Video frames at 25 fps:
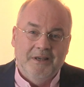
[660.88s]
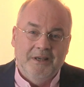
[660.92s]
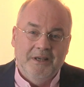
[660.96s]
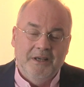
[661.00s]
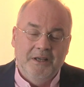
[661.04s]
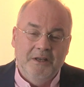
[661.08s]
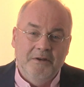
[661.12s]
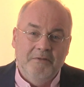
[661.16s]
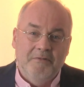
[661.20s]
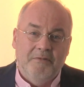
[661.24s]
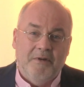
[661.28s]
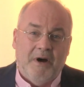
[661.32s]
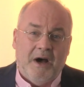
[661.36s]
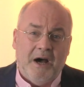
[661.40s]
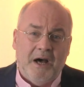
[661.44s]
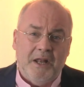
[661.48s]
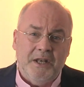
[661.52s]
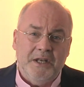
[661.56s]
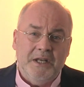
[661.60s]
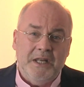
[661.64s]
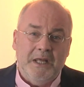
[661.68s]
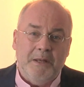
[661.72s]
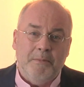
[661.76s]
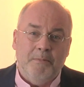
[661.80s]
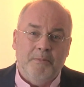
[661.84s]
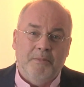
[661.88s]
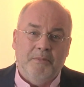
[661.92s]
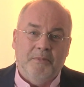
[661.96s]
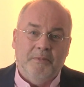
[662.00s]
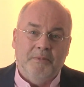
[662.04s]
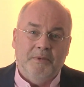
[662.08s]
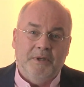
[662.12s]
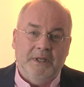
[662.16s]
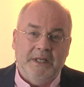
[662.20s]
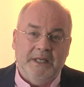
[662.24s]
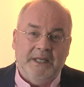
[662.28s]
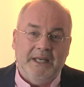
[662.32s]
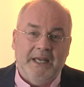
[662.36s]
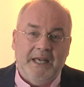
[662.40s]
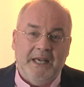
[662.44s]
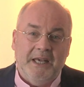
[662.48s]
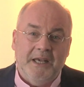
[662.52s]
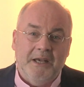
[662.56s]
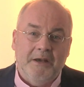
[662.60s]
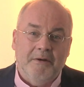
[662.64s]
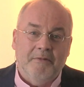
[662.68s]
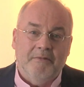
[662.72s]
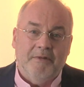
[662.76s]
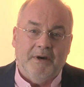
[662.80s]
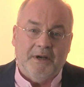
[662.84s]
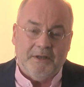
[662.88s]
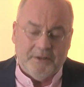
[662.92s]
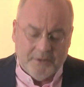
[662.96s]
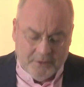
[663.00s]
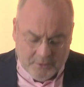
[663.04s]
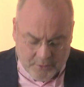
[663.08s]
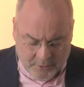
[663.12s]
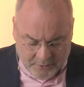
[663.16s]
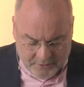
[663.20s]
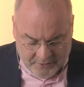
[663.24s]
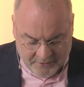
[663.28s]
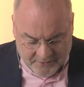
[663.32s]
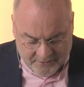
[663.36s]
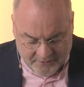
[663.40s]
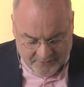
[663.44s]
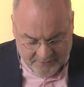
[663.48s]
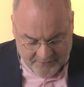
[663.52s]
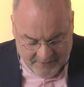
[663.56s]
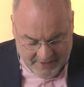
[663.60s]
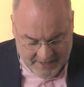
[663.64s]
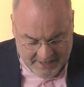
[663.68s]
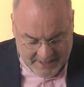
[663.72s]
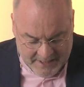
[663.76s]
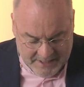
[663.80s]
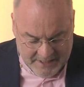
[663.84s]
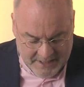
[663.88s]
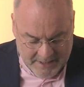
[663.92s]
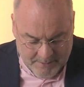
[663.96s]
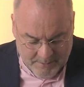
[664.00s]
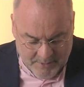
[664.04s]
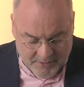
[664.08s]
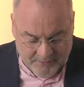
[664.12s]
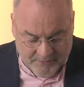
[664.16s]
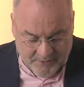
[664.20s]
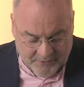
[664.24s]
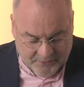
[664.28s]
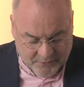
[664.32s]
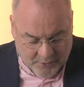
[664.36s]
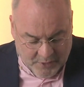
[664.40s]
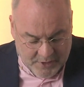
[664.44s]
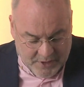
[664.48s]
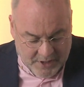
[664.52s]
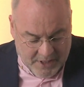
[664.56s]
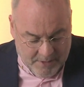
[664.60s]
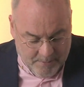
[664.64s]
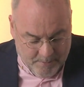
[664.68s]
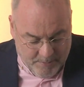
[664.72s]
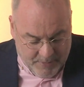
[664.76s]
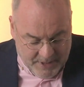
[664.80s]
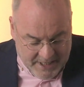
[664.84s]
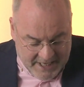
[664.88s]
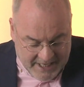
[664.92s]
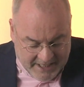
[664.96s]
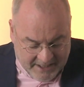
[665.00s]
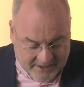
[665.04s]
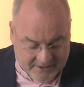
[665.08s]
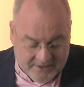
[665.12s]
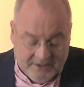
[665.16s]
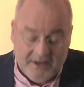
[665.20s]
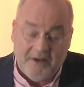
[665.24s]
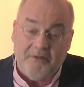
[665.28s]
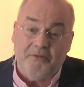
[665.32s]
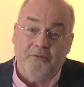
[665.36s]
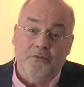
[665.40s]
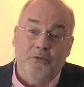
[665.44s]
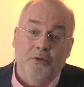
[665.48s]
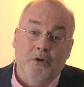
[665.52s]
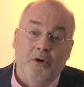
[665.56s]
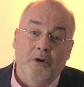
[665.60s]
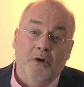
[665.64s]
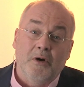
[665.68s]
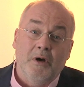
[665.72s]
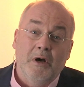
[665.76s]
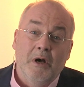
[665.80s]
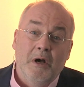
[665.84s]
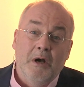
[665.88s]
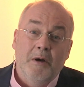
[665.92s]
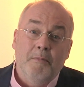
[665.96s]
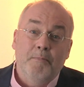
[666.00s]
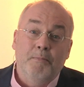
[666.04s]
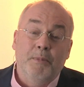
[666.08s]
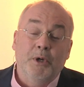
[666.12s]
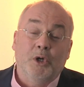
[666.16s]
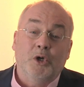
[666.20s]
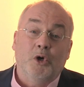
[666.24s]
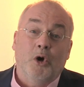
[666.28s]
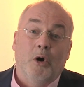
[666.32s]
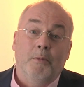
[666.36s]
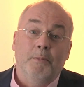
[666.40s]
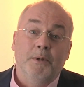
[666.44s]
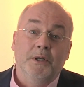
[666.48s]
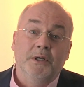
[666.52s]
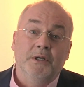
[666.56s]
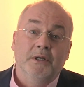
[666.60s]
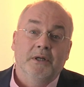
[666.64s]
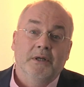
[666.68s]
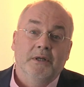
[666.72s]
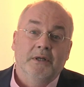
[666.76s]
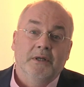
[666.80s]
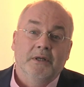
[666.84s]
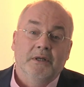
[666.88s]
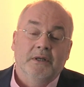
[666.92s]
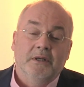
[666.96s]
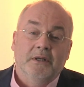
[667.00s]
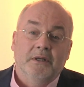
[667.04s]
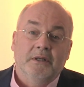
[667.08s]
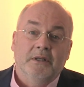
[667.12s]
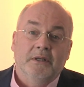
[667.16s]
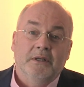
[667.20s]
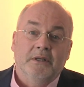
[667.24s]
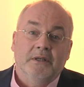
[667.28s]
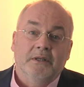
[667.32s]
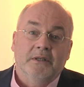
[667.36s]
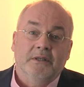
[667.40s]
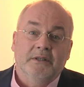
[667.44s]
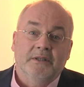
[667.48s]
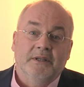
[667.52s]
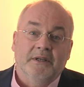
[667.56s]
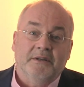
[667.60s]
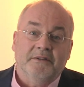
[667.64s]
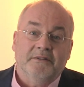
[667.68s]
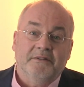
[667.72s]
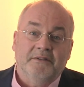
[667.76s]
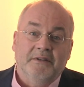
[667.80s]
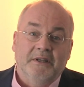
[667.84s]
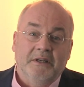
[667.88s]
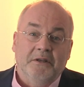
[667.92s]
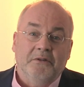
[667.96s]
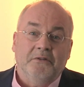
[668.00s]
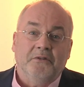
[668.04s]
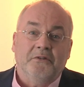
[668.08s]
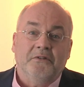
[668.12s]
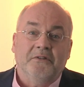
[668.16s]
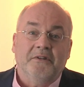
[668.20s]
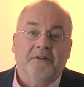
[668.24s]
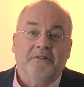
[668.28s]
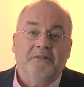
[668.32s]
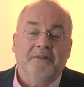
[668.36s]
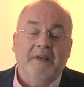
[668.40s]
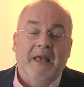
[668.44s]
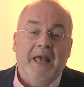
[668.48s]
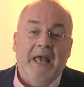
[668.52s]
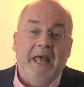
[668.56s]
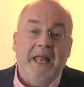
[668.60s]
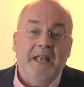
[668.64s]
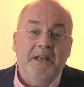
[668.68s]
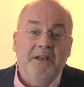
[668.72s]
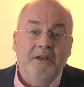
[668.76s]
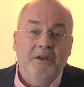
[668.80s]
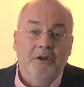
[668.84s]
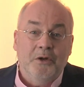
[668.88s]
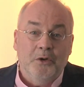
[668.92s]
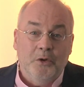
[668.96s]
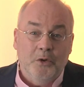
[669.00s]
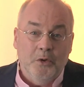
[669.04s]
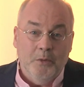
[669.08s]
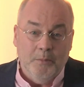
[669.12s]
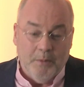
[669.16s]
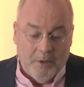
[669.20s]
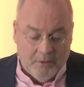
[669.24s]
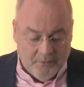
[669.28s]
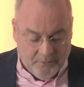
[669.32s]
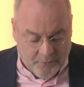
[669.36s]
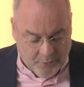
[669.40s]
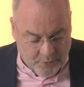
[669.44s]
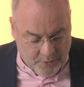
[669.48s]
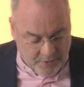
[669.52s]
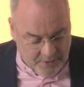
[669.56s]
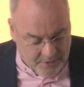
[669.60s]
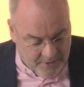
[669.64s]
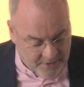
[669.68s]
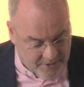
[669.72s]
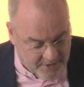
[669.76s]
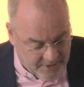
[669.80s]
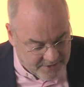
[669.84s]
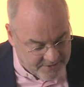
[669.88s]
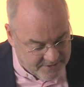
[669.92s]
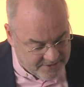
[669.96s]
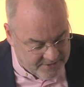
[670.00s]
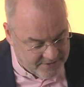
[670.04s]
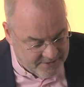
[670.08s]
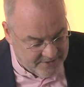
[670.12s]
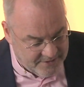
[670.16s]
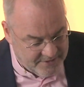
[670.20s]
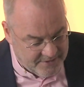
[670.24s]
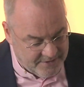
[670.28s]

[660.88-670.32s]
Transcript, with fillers: ihn wahrnehmen, die Gegenwart Gottes wahrnehmen. Wir sollen einen Blick dafür bekommen, dass Jesus das Ende überwunden hat.